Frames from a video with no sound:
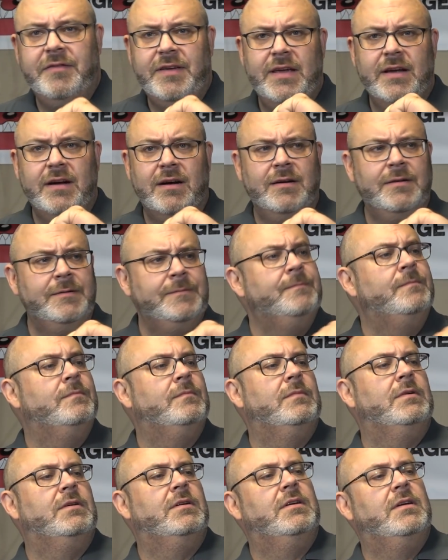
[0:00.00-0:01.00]
wir
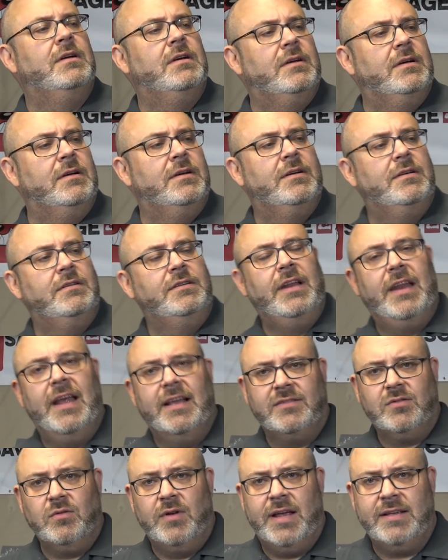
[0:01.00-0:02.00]
äh, einen
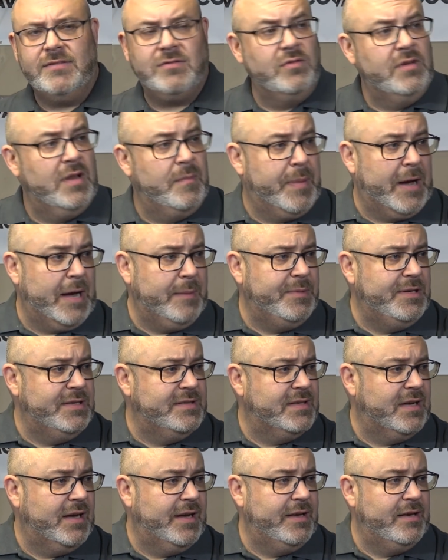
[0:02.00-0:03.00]
S&S und einen Pipe
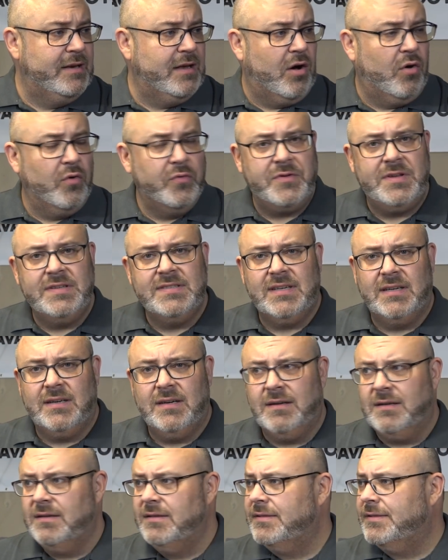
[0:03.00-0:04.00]
Design auf dieser